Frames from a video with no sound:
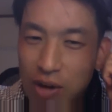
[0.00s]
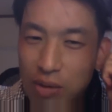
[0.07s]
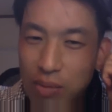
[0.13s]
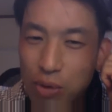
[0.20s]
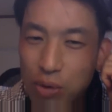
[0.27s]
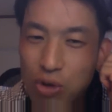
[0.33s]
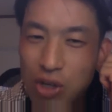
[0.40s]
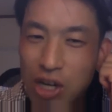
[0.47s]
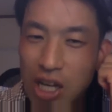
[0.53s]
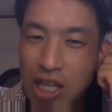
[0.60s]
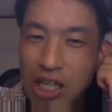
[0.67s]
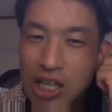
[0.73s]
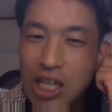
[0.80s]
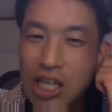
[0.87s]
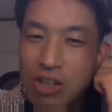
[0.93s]
ボールが
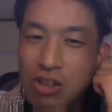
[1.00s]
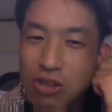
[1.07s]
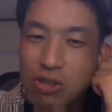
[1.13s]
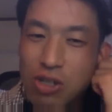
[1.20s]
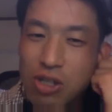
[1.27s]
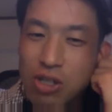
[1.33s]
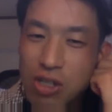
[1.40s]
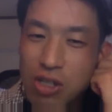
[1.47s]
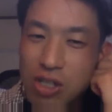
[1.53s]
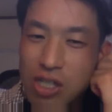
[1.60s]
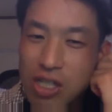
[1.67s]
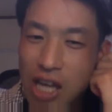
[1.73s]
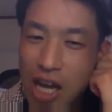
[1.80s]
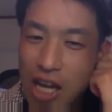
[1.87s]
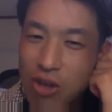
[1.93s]
出てくる
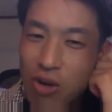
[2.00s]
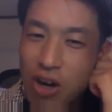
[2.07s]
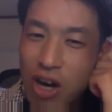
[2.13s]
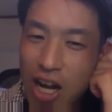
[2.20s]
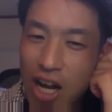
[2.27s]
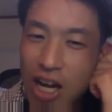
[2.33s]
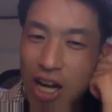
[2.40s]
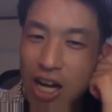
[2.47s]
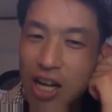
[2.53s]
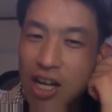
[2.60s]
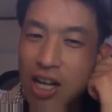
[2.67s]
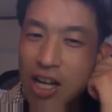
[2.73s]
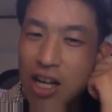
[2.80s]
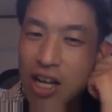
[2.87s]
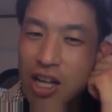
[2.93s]
サイドから
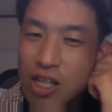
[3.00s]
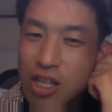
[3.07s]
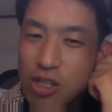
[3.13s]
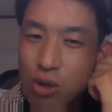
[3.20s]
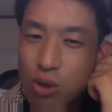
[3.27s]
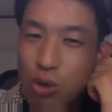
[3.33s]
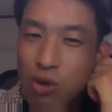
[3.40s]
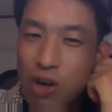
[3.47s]
外